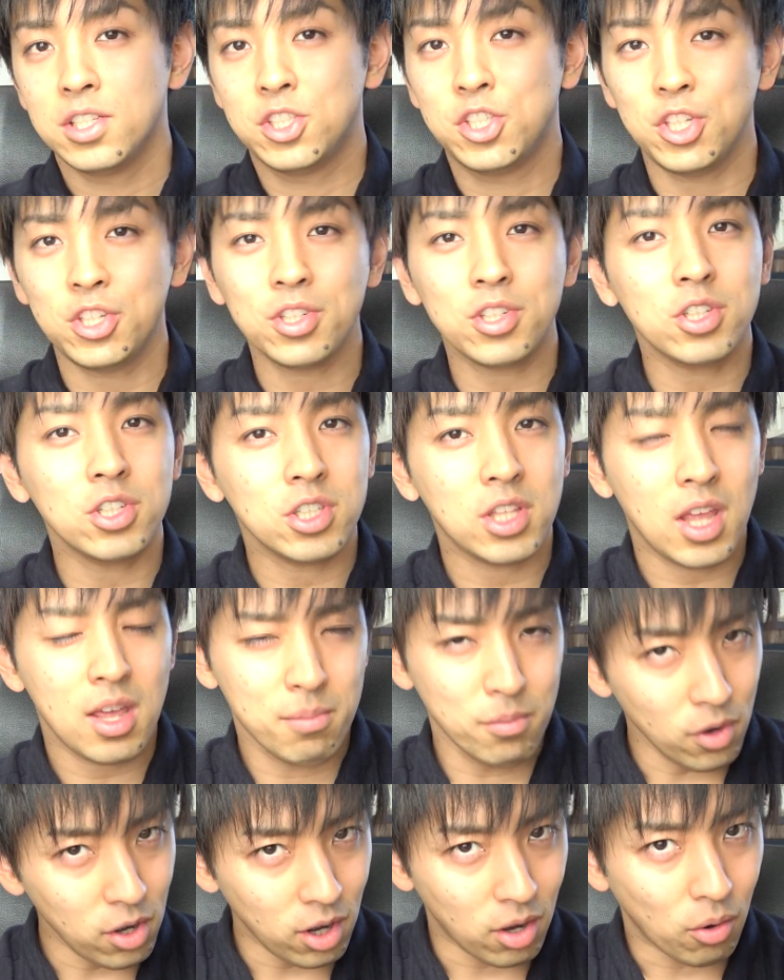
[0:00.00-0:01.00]
塾で
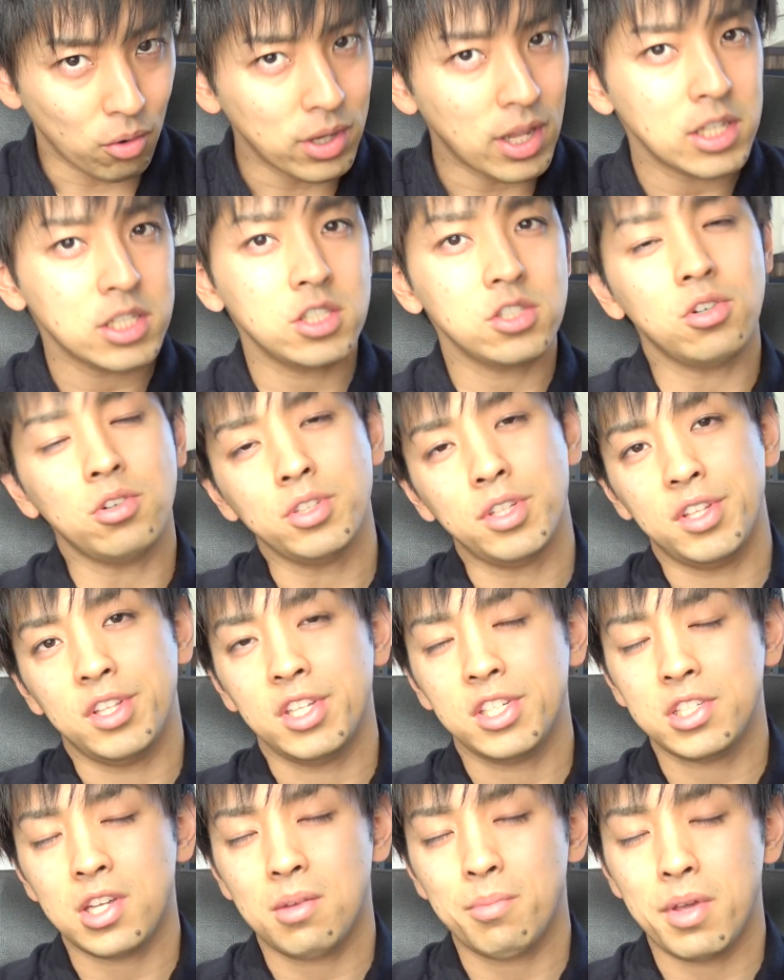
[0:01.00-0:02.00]
も同じよう
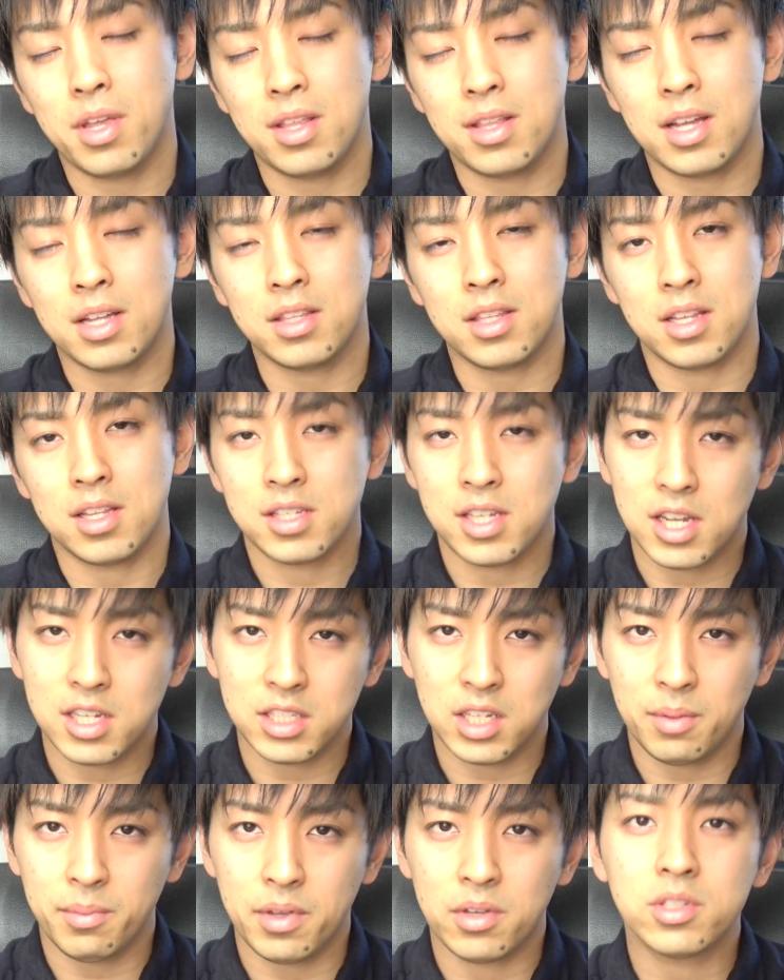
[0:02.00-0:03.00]
に2社面だったり3
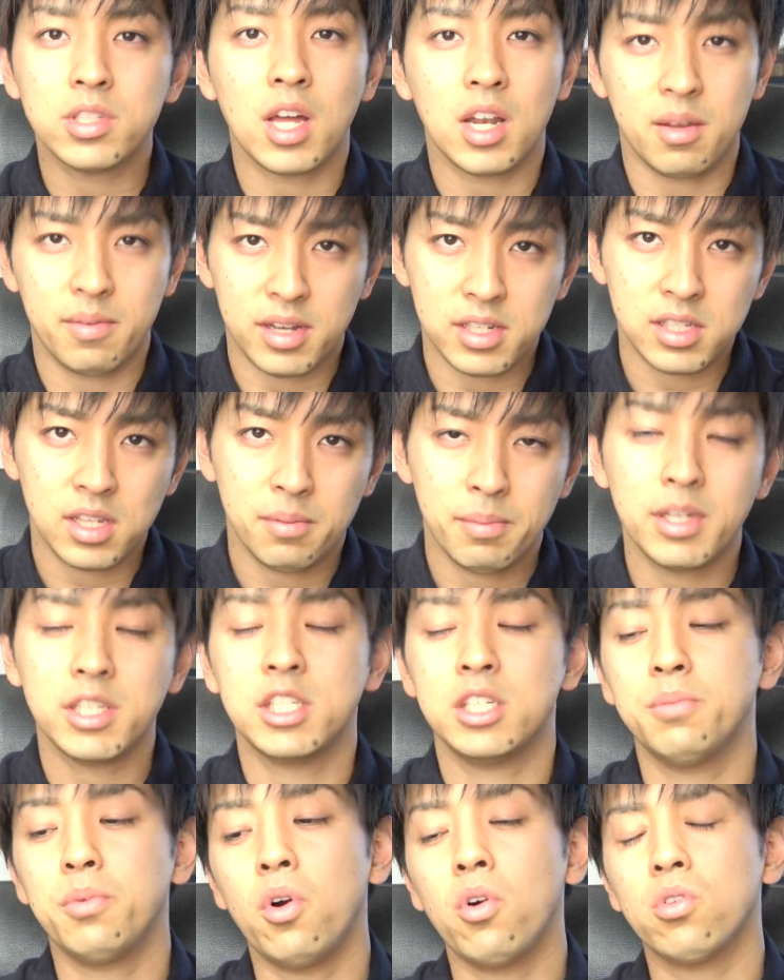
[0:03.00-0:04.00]
社面をされます。
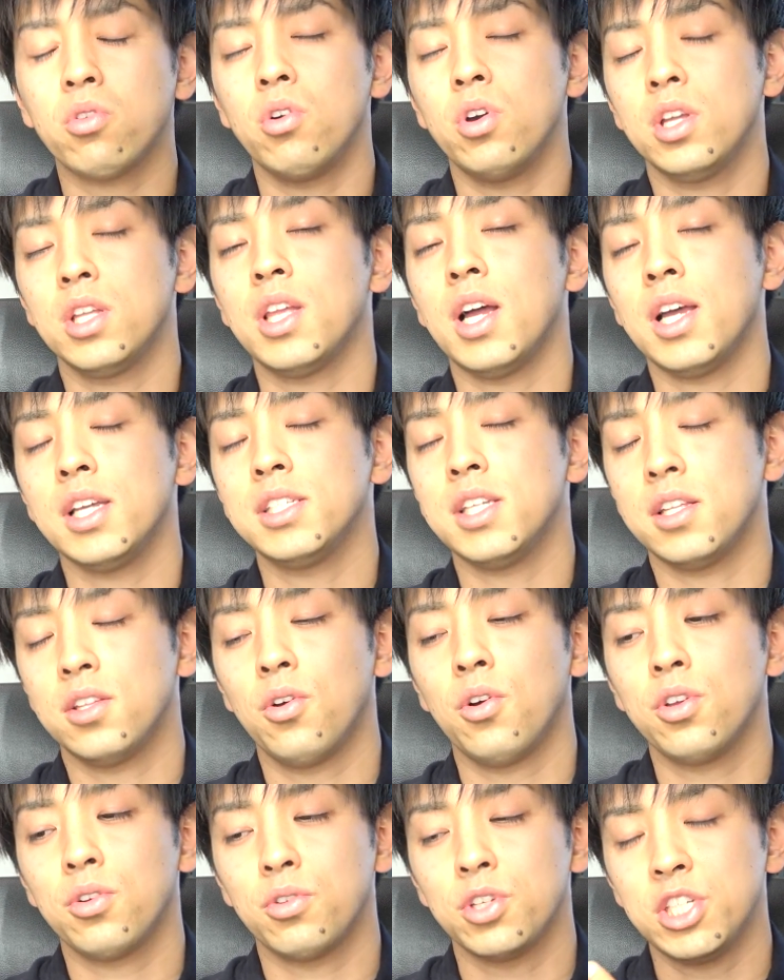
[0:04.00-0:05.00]
志望校に対して
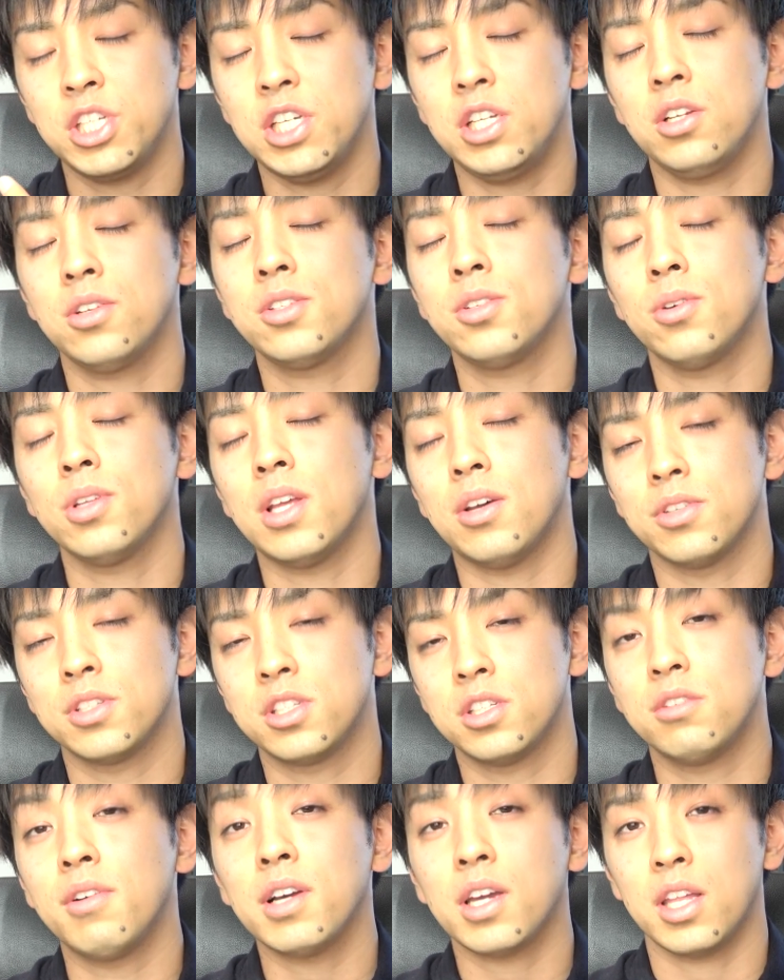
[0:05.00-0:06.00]
どういう進路相談を
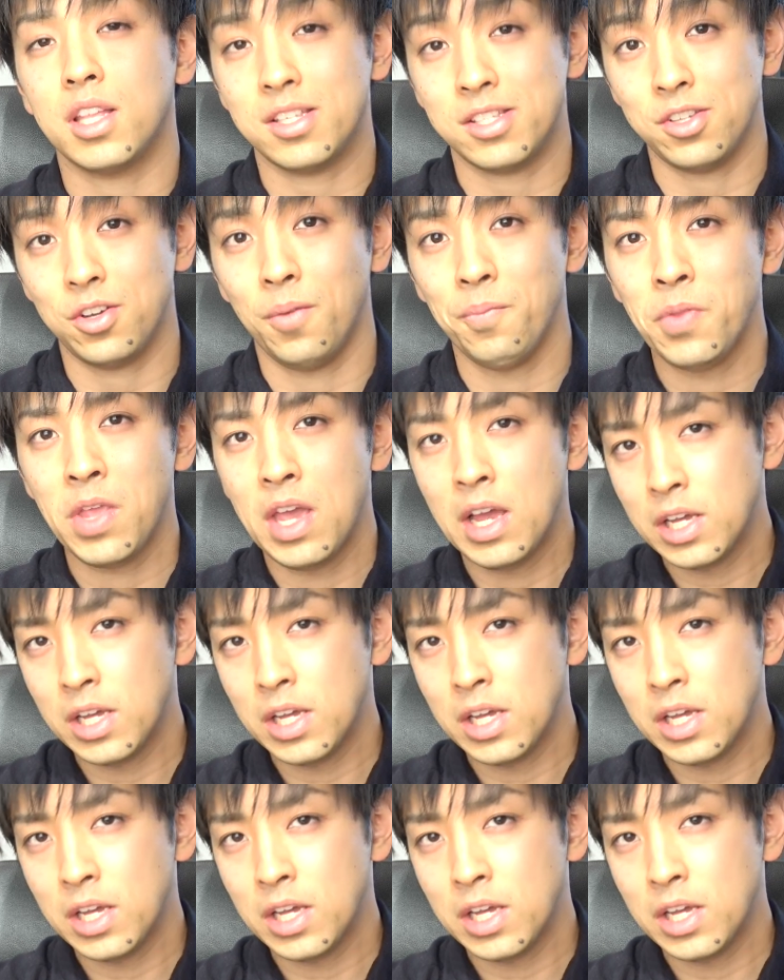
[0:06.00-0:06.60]
するわけですよ。